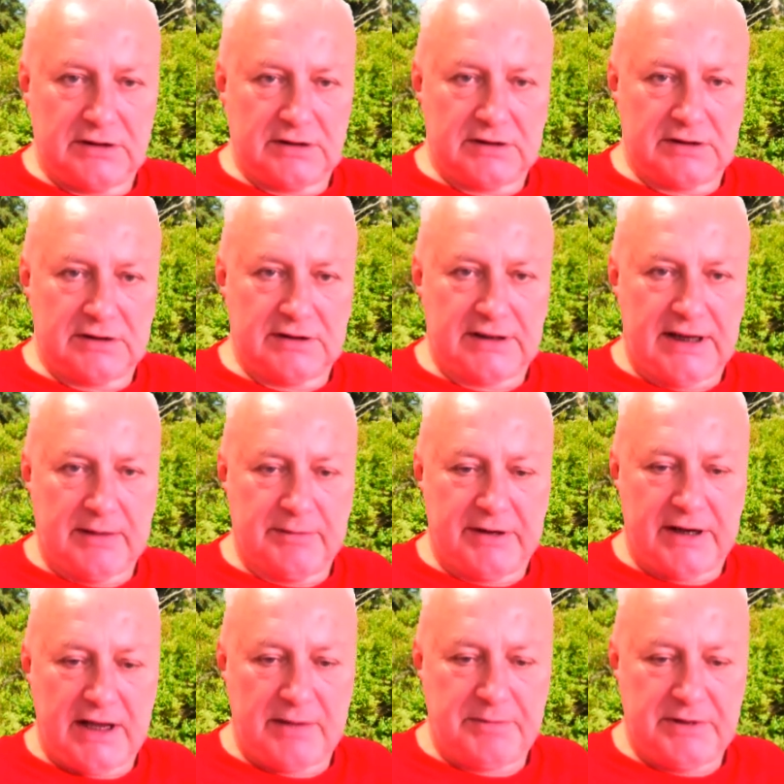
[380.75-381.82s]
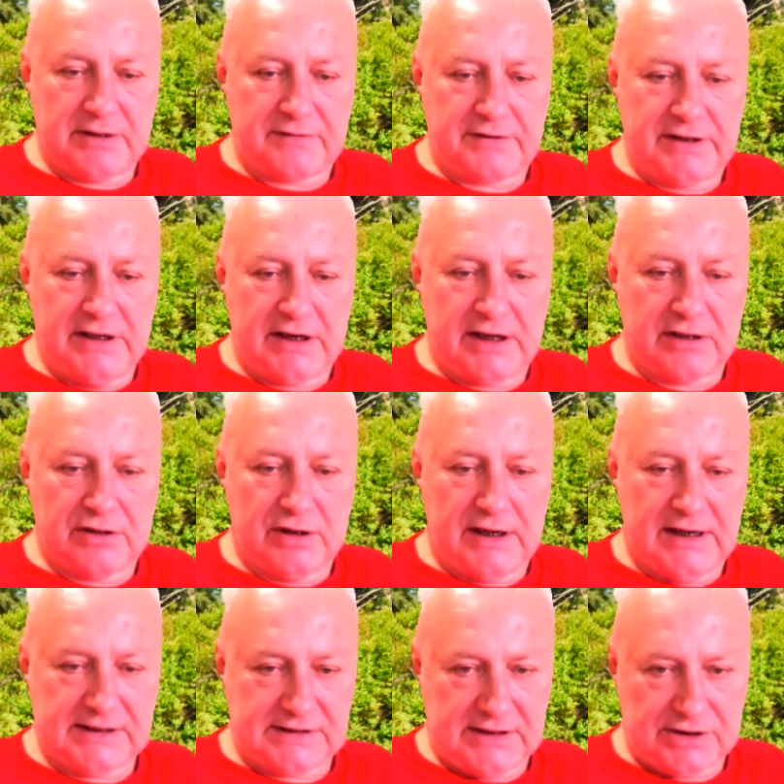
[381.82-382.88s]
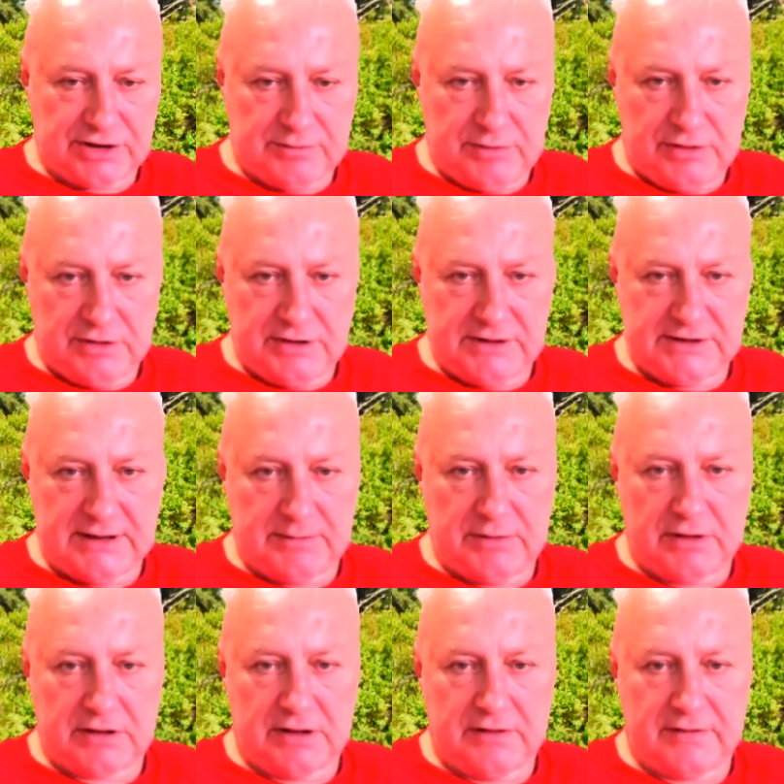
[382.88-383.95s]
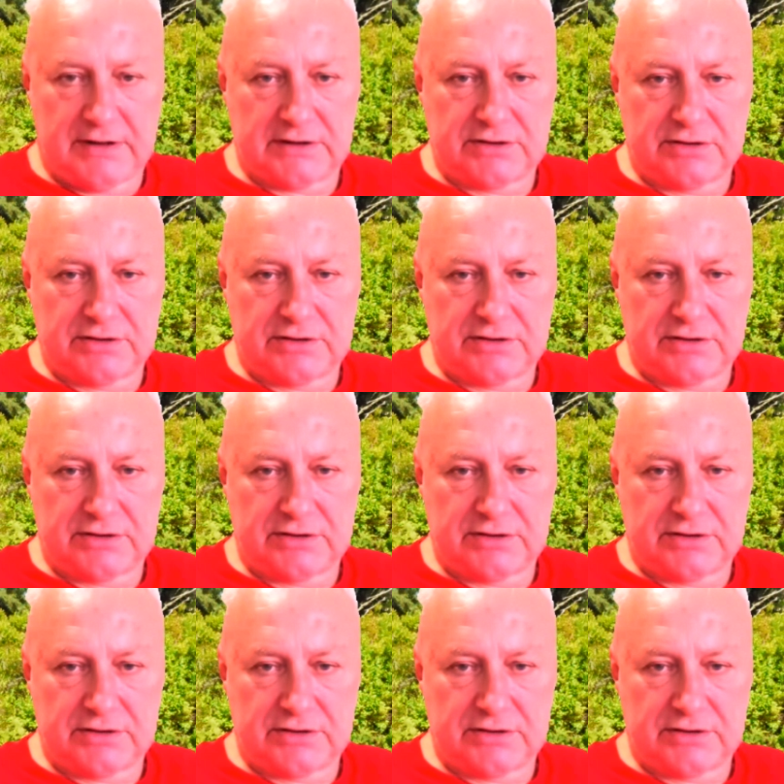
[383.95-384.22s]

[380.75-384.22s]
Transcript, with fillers: Gramy najpierw kiera do asa, żeby go nie zablokować.